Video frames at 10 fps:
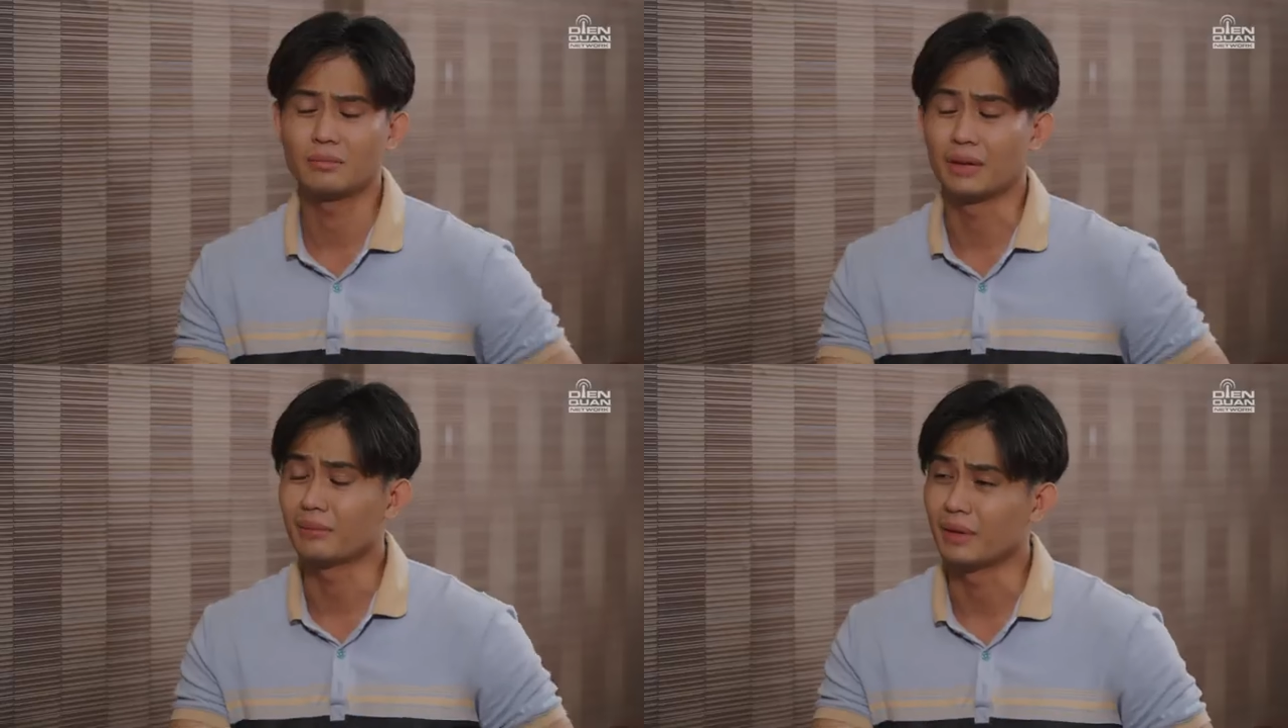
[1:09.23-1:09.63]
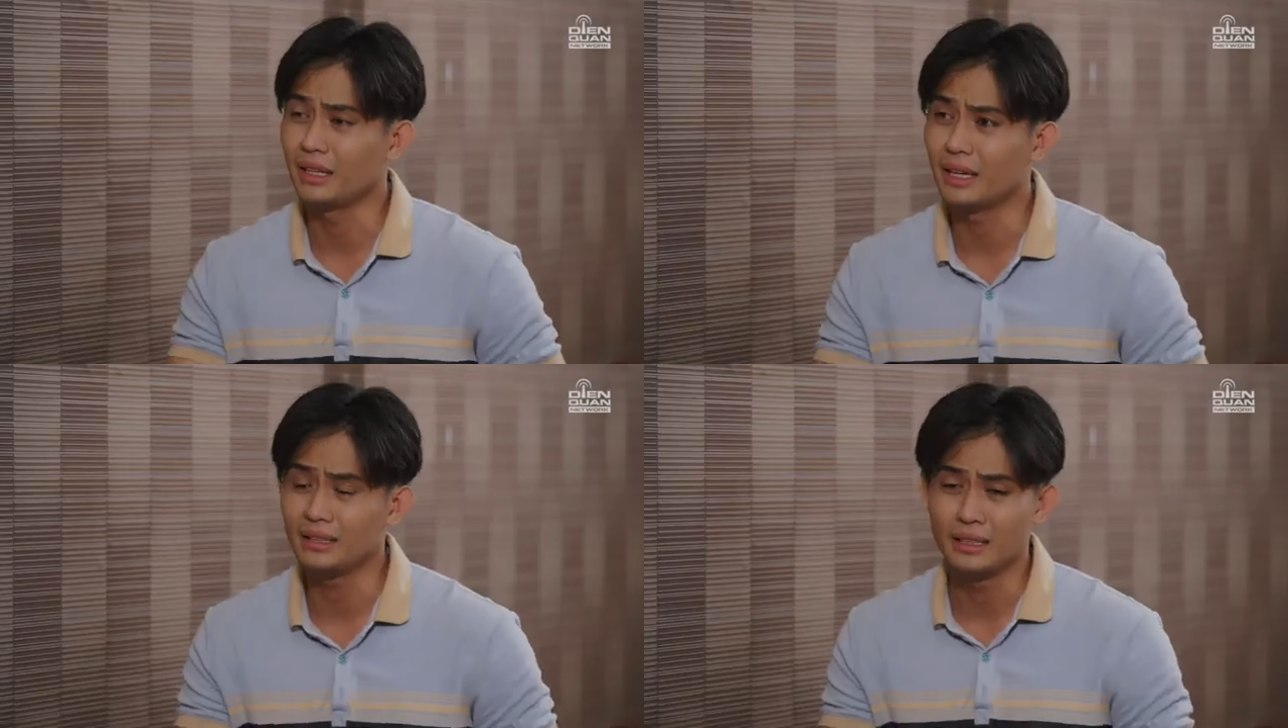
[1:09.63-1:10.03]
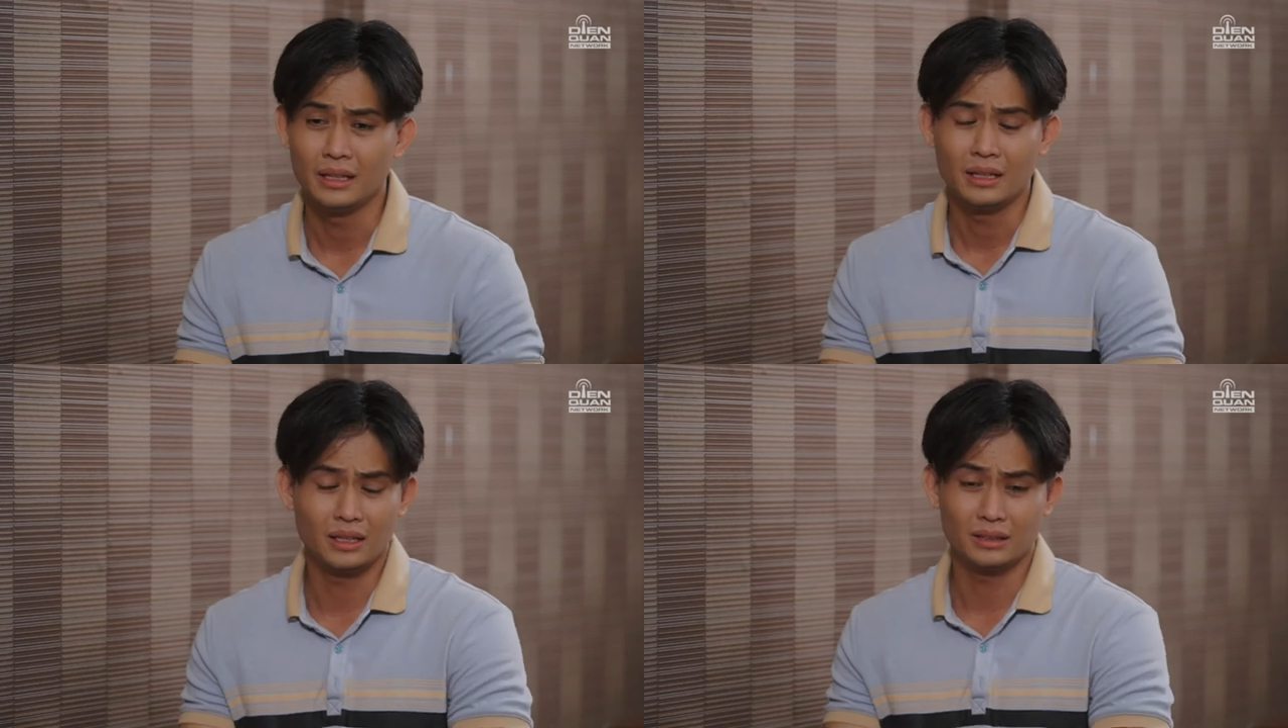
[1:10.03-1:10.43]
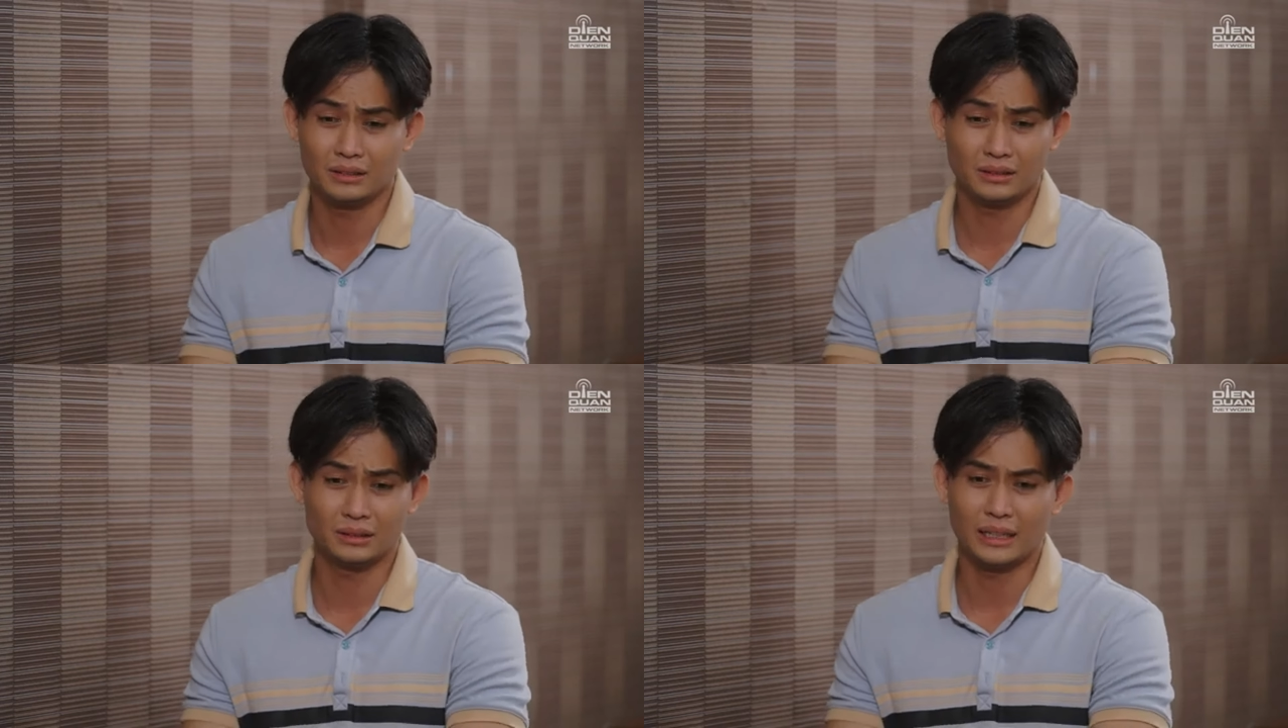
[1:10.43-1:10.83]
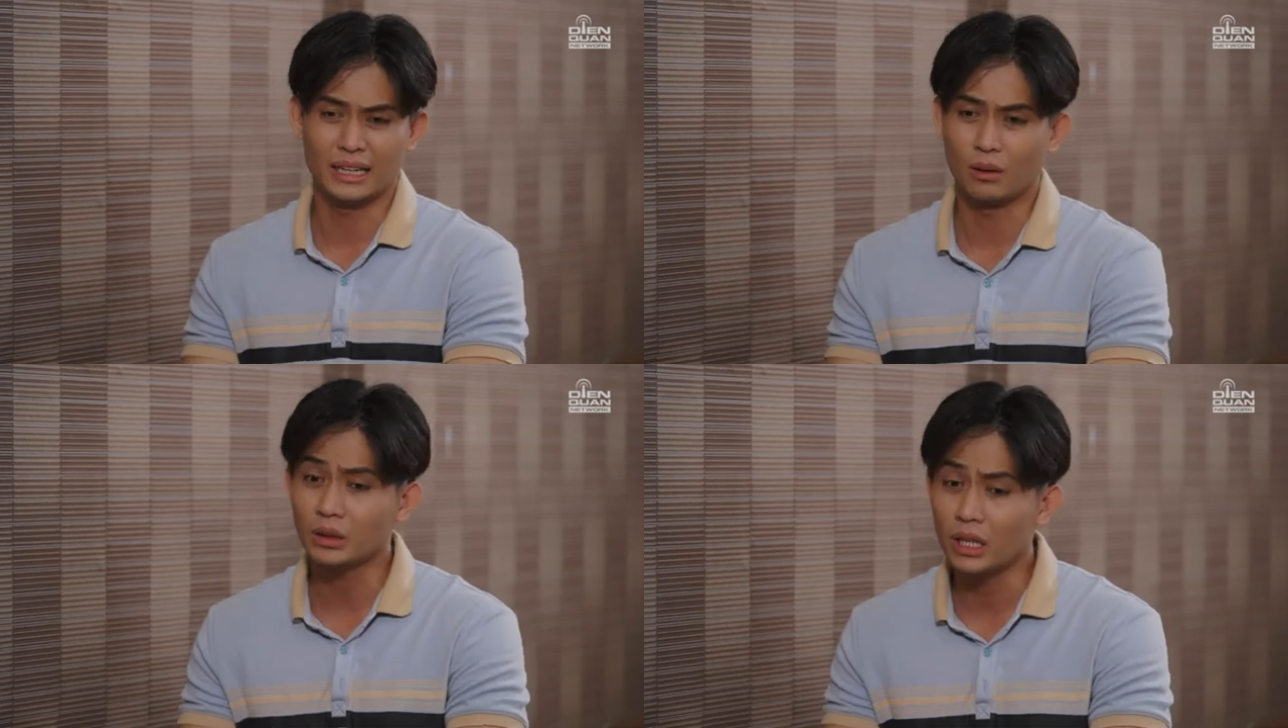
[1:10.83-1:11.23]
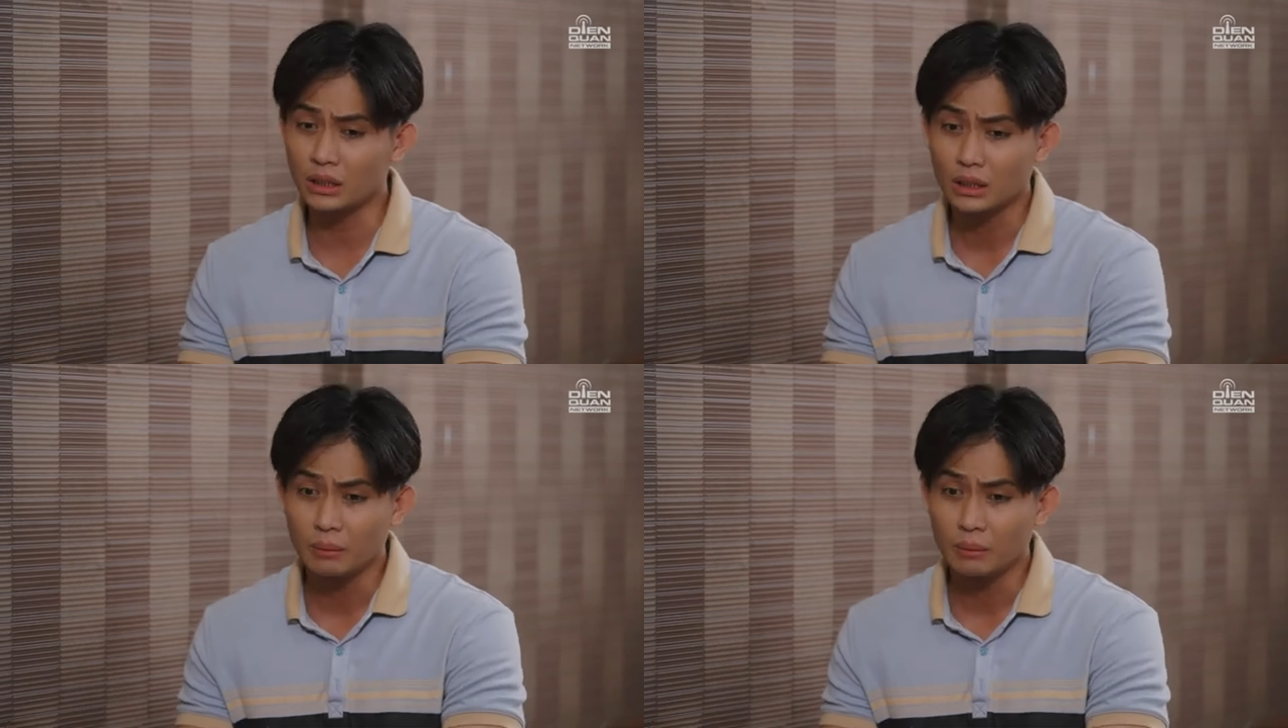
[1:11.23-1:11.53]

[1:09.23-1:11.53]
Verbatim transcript: Nhưng mà em nghĩ đi, ờ, anh không có thích,